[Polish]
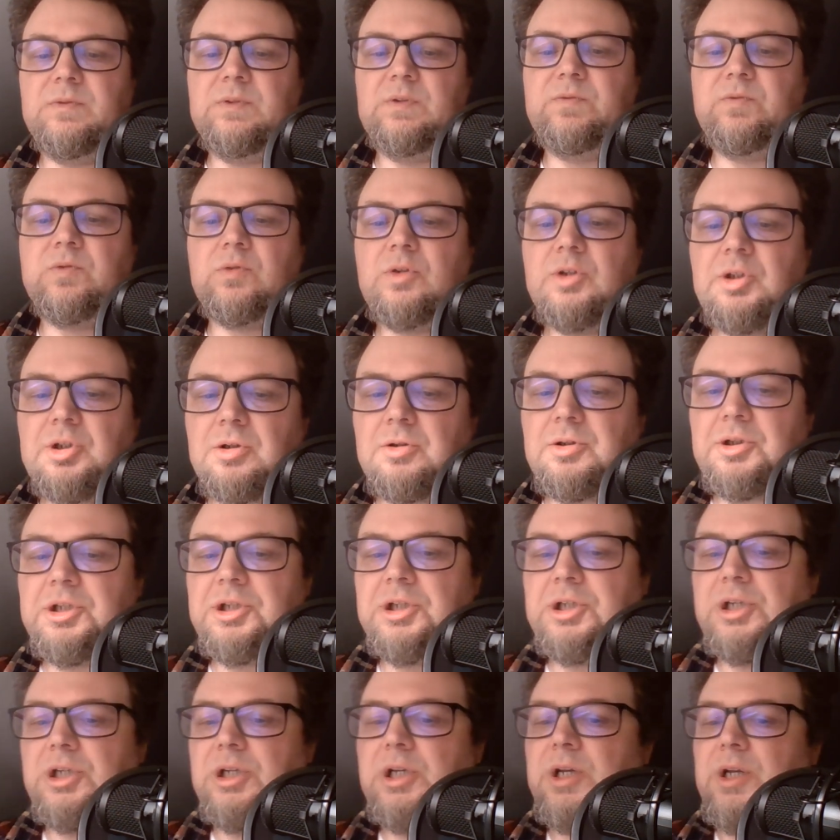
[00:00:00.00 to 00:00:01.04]

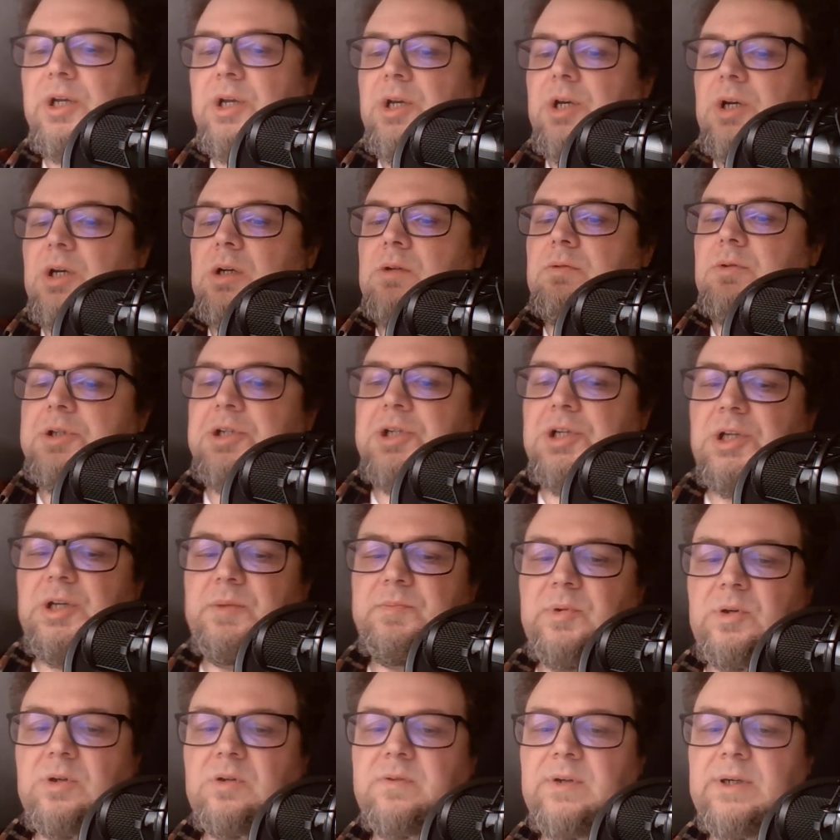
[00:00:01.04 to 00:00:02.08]
twórczości, głosili
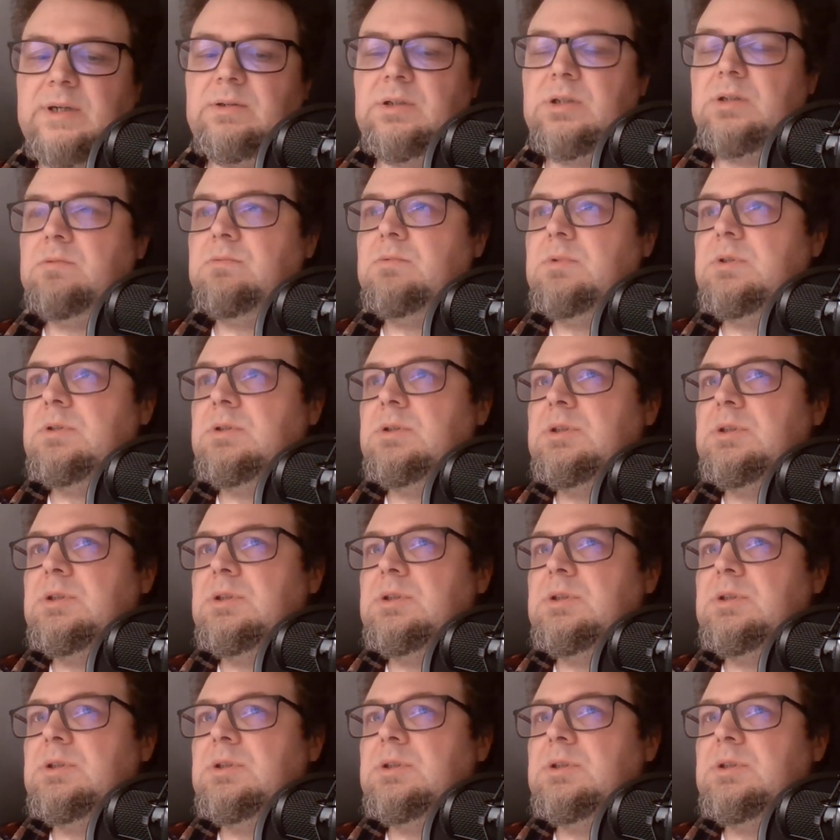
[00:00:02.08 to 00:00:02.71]
pochwałę, e,